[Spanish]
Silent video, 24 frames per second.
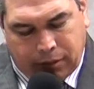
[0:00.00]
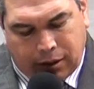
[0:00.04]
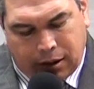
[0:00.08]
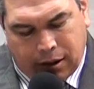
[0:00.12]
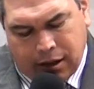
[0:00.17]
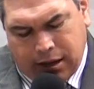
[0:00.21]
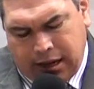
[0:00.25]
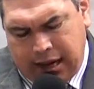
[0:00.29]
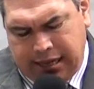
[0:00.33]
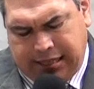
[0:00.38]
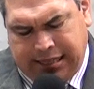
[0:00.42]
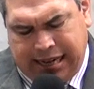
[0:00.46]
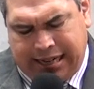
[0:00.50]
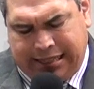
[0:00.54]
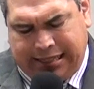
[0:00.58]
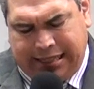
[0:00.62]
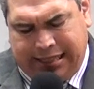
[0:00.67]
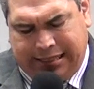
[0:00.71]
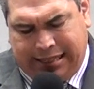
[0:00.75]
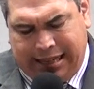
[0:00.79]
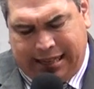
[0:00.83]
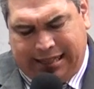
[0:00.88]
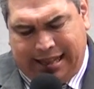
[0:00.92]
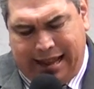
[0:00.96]
Quizás
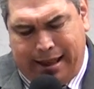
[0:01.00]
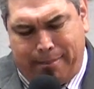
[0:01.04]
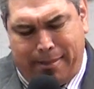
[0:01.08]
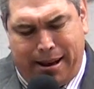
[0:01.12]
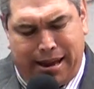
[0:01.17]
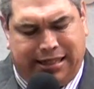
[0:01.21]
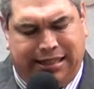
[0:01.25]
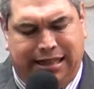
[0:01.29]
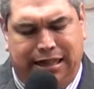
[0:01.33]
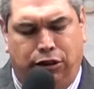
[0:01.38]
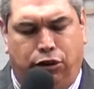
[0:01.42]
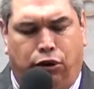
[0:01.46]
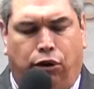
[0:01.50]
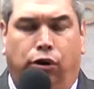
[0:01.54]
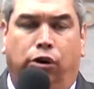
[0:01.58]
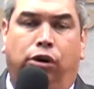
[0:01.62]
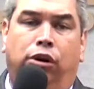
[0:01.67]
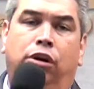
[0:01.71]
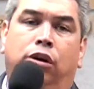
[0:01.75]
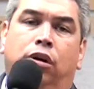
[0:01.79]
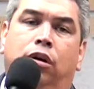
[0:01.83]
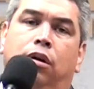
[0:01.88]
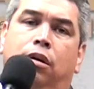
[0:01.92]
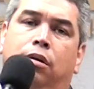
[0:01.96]
este tema ha sido
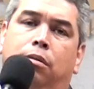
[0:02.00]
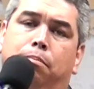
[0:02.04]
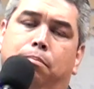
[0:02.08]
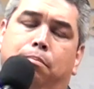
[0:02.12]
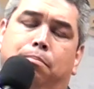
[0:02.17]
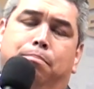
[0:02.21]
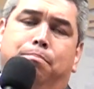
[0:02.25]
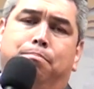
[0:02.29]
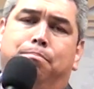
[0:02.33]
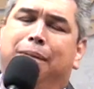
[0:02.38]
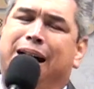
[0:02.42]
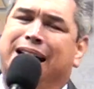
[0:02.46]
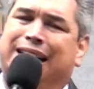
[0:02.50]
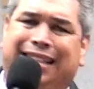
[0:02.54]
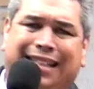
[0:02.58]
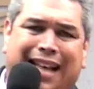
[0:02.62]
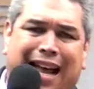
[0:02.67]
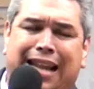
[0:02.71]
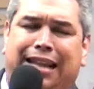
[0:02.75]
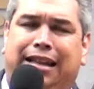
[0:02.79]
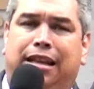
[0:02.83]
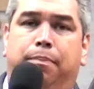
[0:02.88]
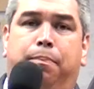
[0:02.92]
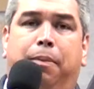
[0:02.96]

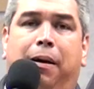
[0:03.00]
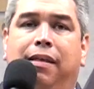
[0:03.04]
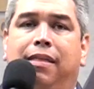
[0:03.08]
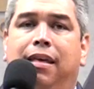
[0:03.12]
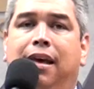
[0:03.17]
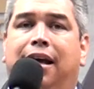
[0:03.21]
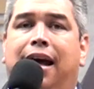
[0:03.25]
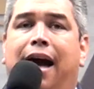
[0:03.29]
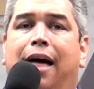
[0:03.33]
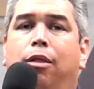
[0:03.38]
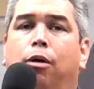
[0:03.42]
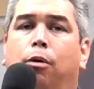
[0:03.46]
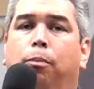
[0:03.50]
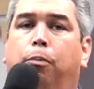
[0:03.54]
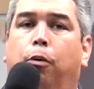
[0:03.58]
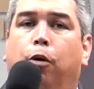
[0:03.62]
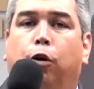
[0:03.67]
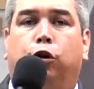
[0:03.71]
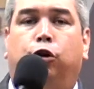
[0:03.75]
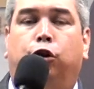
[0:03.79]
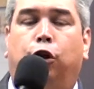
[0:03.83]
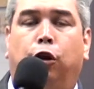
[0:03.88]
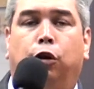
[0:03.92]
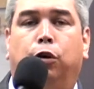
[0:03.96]
bastante predicado por
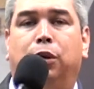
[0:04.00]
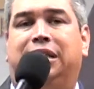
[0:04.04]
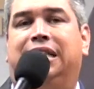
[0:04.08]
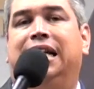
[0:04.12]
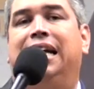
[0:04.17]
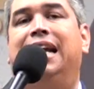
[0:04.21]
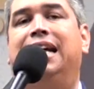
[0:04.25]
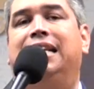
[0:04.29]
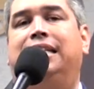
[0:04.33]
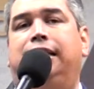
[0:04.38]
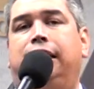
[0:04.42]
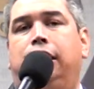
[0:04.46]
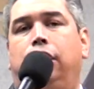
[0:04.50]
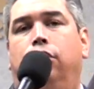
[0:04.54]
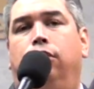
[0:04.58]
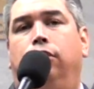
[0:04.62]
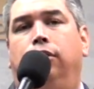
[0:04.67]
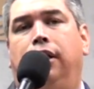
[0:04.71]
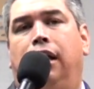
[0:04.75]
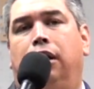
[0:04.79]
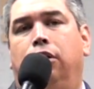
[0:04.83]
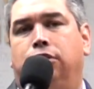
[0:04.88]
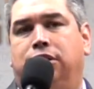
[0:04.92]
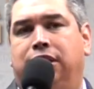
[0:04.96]
toda esta nación
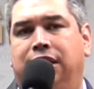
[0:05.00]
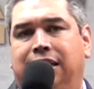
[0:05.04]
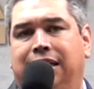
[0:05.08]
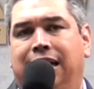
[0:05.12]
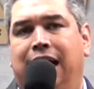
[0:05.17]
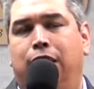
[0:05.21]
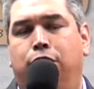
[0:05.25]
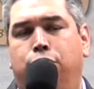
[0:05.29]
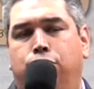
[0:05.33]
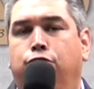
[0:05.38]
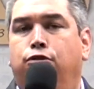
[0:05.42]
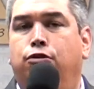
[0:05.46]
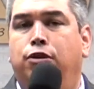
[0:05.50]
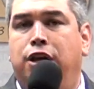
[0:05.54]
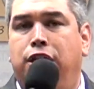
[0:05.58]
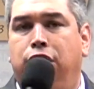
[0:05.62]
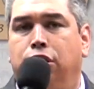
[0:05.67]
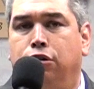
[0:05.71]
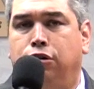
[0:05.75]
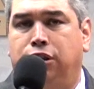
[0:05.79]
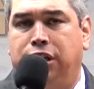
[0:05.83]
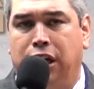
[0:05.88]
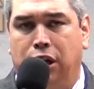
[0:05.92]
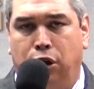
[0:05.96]
de los Estados
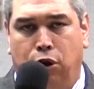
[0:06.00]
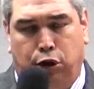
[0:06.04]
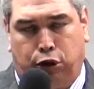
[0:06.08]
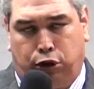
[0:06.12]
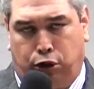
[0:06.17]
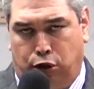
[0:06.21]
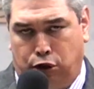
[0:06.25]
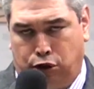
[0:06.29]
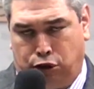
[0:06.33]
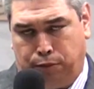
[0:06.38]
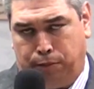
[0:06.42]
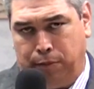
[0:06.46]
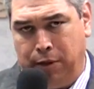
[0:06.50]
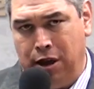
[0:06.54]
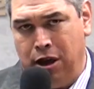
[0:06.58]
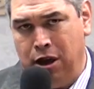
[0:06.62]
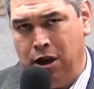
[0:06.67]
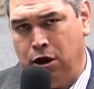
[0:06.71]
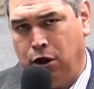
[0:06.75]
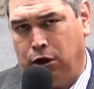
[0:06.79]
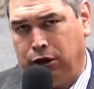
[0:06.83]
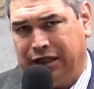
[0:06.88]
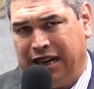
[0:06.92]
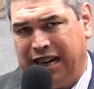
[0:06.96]
Unidos y en otras
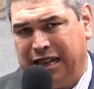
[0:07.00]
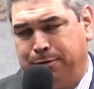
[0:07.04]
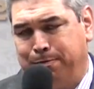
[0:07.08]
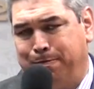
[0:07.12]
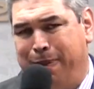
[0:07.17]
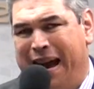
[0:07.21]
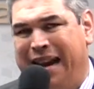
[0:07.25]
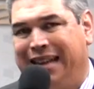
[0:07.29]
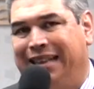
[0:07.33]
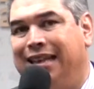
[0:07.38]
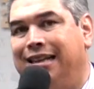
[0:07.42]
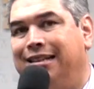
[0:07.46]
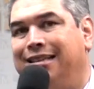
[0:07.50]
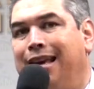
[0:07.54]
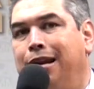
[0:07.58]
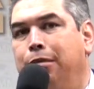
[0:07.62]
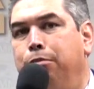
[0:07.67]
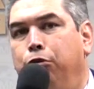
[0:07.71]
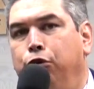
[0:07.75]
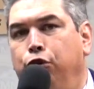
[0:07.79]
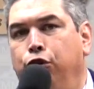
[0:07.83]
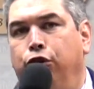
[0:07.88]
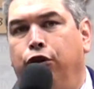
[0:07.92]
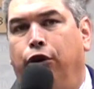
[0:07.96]
partes del
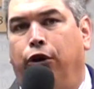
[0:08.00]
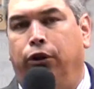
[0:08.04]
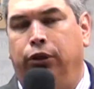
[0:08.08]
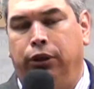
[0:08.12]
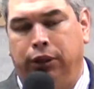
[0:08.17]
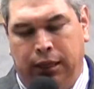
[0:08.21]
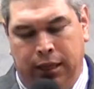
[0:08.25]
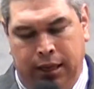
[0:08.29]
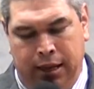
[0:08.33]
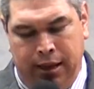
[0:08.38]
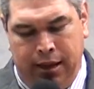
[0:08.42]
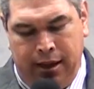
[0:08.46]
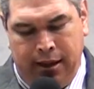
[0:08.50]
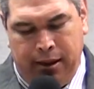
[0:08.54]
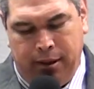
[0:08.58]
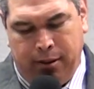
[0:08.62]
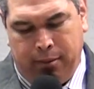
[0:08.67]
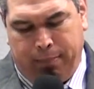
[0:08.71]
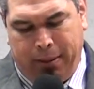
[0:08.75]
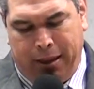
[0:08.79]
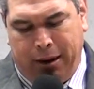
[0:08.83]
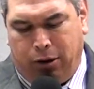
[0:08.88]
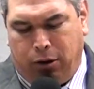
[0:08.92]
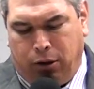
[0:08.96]
mundo,
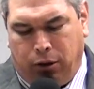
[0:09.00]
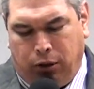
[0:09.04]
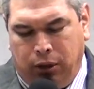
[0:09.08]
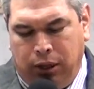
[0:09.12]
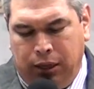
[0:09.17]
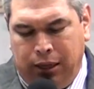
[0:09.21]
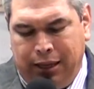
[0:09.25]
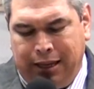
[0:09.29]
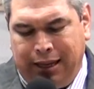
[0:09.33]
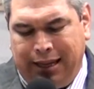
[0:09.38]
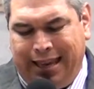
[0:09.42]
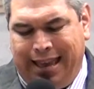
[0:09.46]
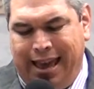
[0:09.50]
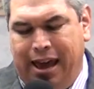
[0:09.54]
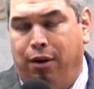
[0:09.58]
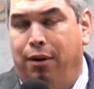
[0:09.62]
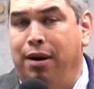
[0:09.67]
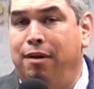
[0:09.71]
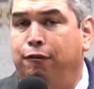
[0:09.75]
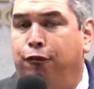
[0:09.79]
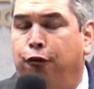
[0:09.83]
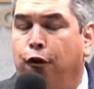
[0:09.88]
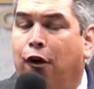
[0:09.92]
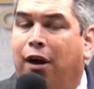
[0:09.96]
pero quiero
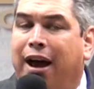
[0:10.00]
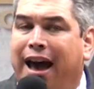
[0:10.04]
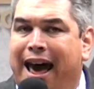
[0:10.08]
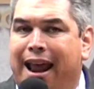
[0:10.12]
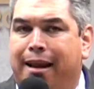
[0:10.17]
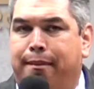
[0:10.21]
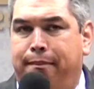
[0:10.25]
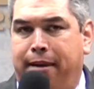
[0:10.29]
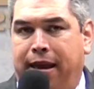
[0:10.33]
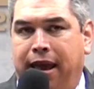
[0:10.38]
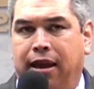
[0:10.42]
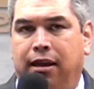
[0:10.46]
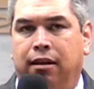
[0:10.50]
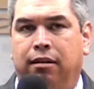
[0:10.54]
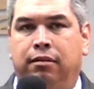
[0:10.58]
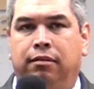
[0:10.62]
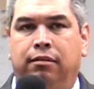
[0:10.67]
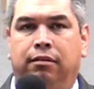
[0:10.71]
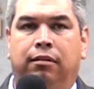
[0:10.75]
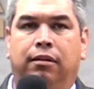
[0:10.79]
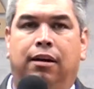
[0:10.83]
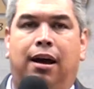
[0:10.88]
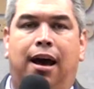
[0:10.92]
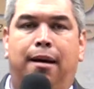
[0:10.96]
enfocarme,
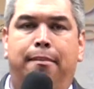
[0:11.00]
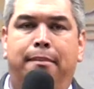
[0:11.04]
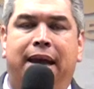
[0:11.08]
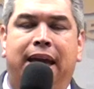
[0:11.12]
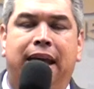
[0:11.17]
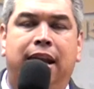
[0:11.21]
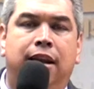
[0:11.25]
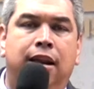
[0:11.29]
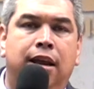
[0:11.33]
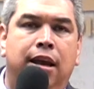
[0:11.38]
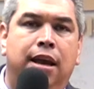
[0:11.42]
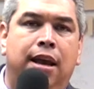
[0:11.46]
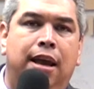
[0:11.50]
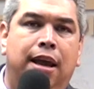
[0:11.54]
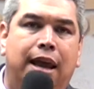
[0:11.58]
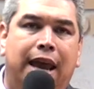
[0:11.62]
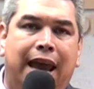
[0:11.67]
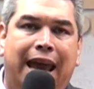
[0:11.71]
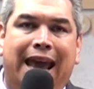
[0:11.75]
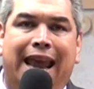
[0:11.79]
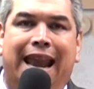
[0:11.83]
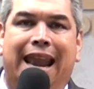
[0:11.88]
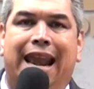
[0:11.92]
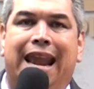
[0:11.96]
amén,
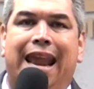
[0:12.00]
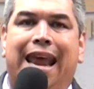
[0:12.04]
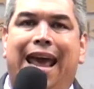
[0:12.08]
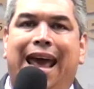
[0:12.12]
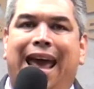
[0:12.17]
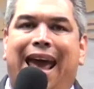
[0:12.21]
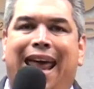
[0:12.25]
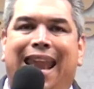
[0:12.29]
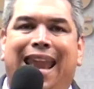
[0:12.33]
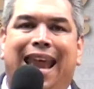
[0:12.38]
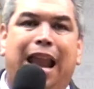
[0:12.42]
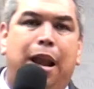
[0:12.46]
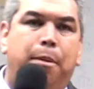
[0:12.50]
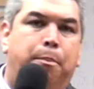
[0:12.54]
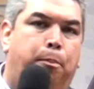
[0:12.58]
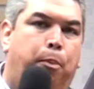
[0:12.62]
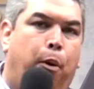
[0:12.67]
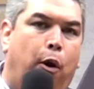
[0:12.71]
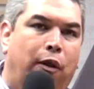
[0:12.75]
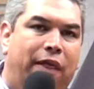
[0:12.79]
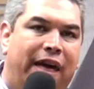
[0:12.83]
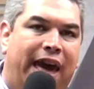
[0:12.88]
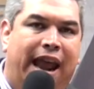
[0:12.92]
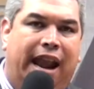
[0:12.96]
en, en el
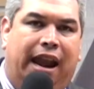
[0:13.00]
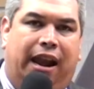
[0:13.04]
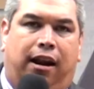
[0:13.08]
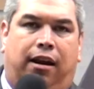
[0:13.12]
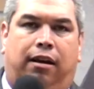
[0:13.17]
poder,